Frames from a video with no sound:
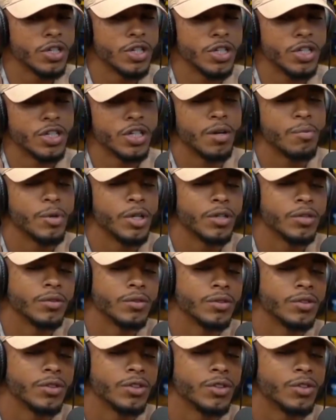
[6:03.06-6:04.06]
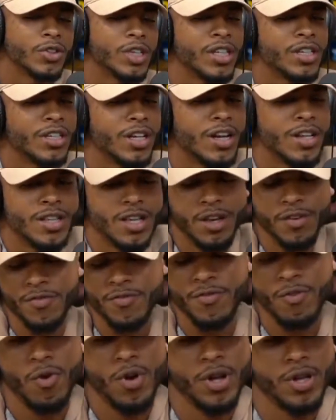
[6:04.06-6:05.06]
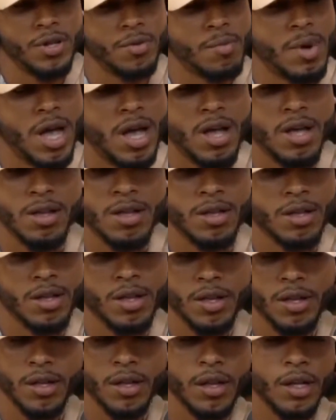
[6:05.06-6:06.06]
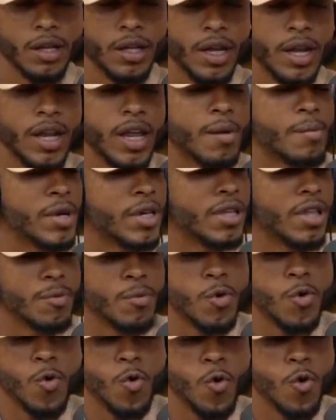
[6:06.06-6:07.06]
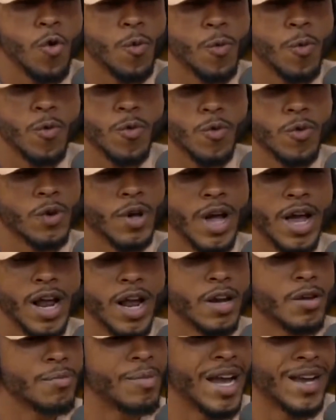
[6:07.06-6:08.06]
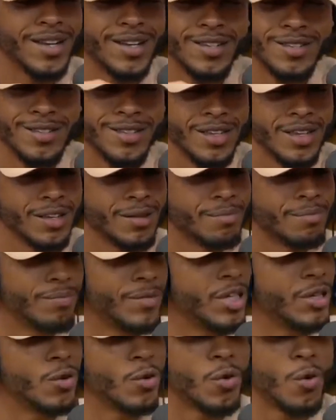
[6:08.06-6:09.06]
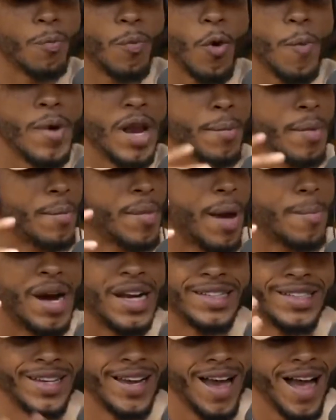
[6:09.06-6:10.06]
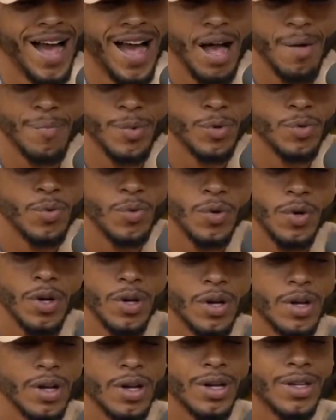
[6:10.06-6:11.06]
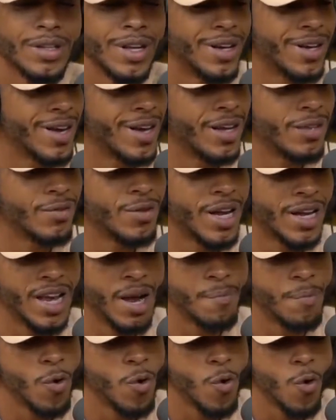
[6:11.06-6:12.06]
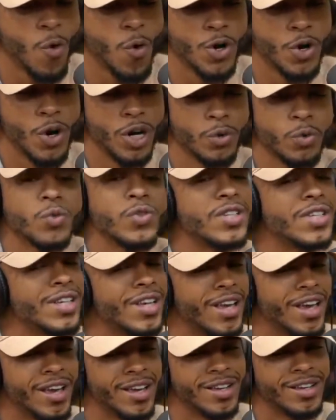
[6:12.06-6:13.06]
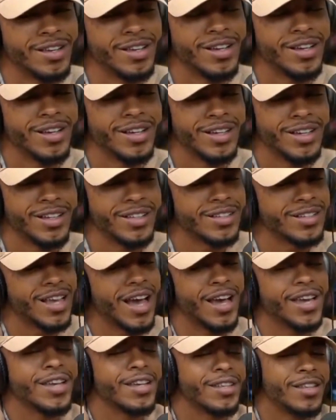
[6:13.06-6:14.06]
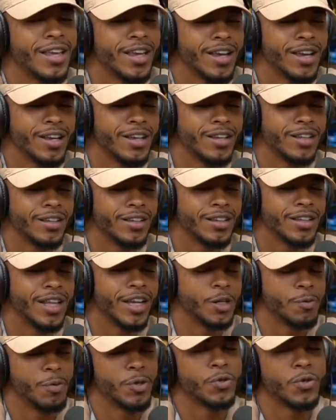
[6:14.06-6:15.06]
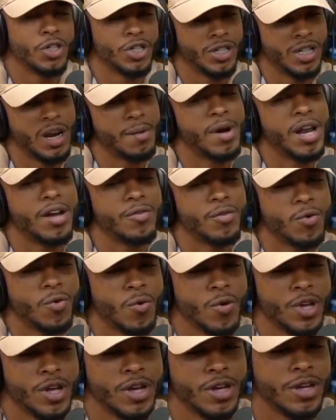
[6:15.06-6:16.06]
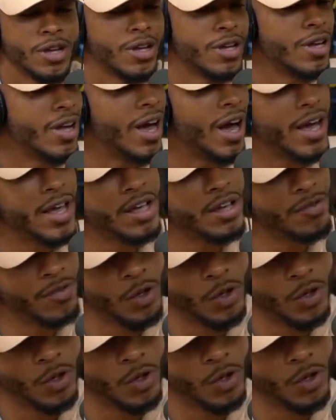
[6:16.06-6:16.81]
sinistra, mano. Eu saí de cadeia forte, bah. Queria manter meu corpo. Caralho, emagreci e problema me abatia rápido, tá ligado? Daqui a pouco, quando eu anunciei que saí dele e das pessoas que trabalhavam com ele, aí